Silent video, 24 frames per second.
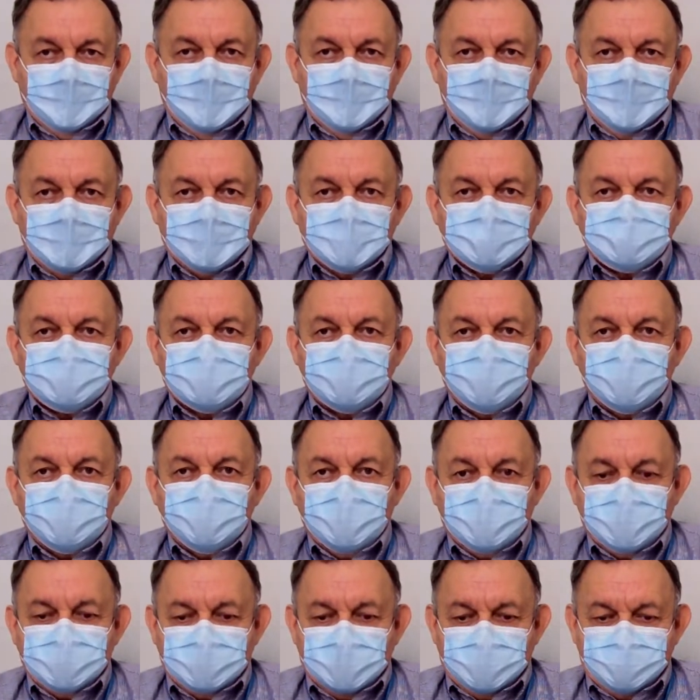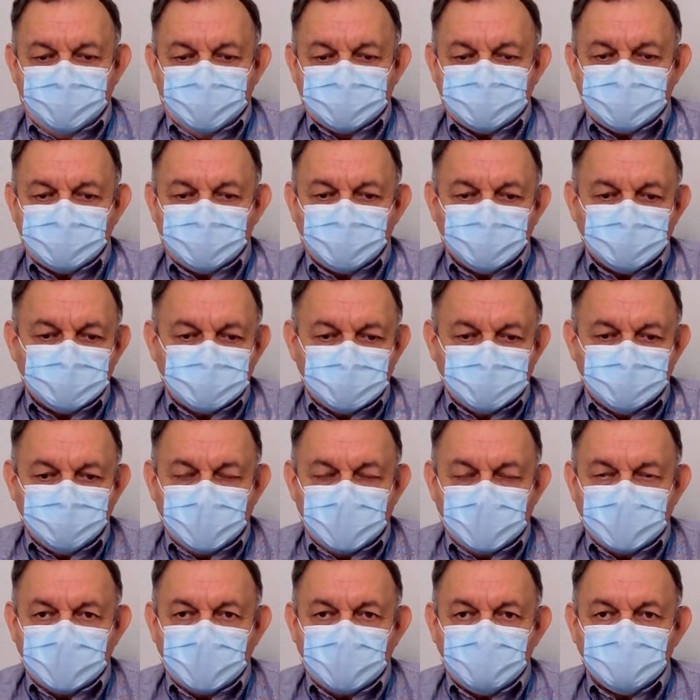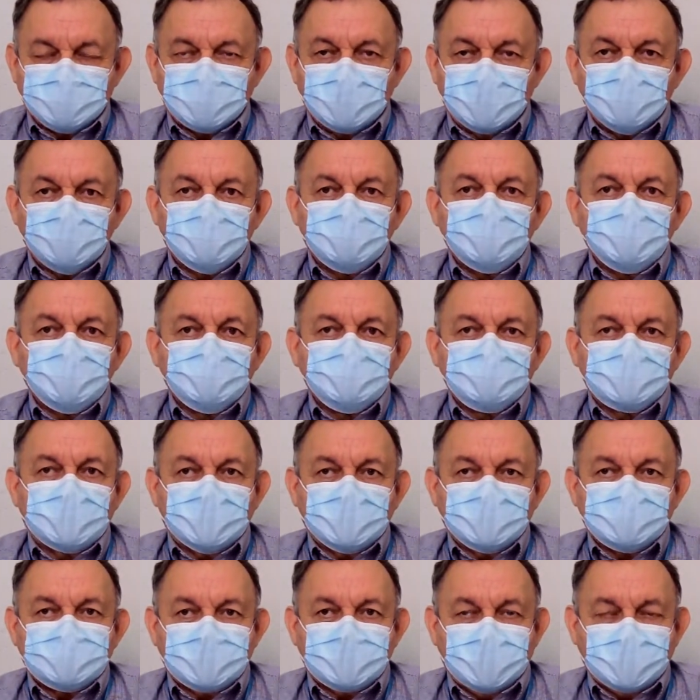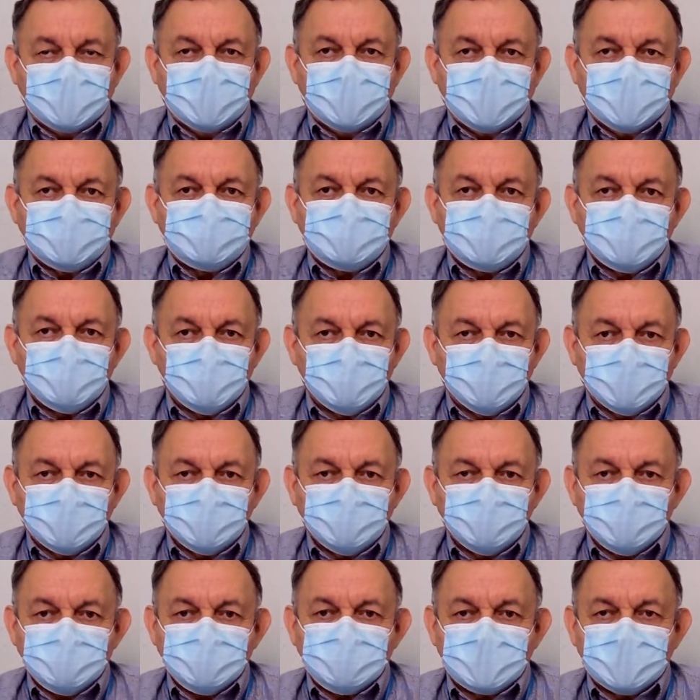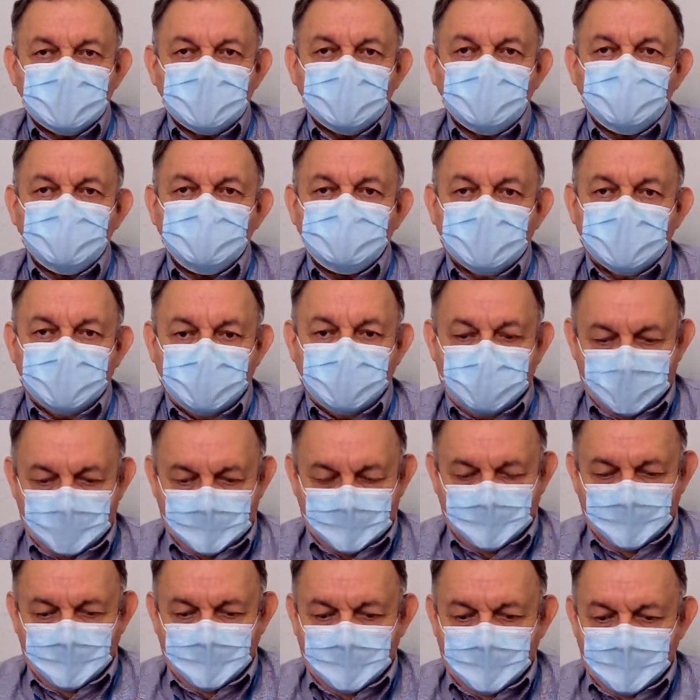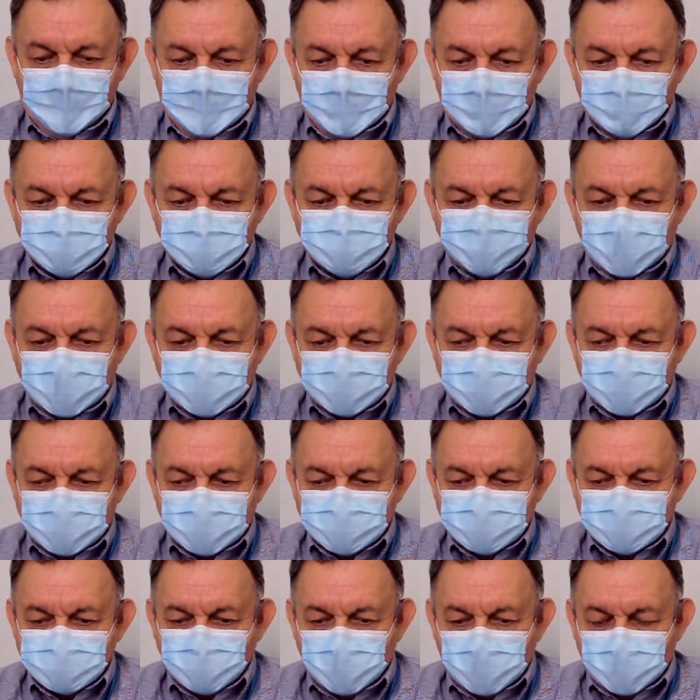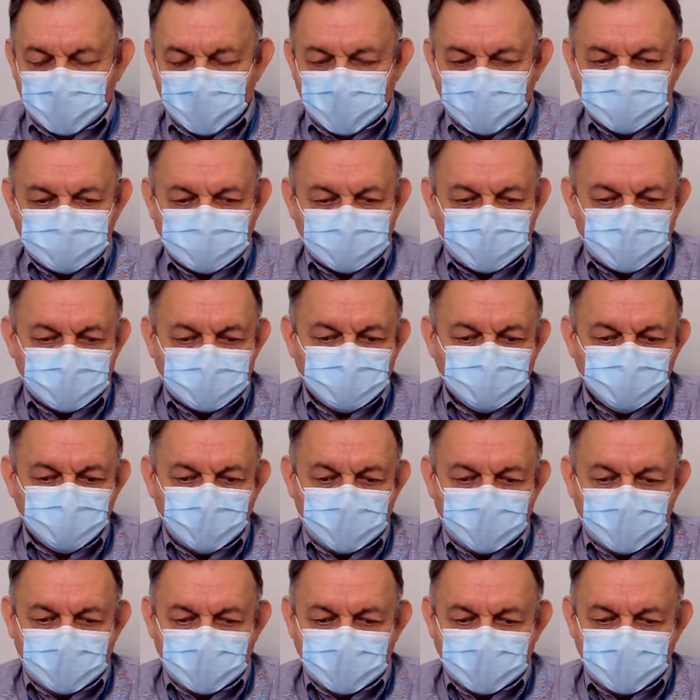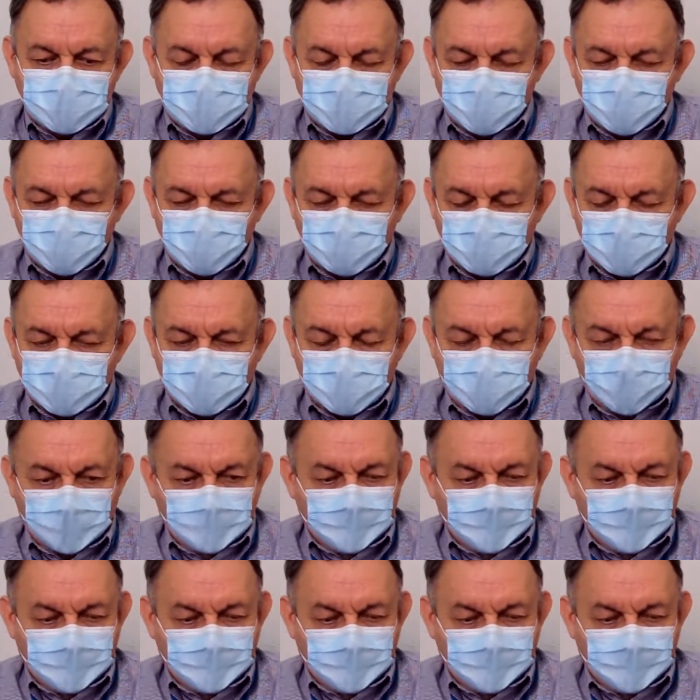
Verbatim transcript: en esta primera etapa se contemplan a los alumnos que están en este momento inscritos en, los planteles escolares y que sumarían alrededor de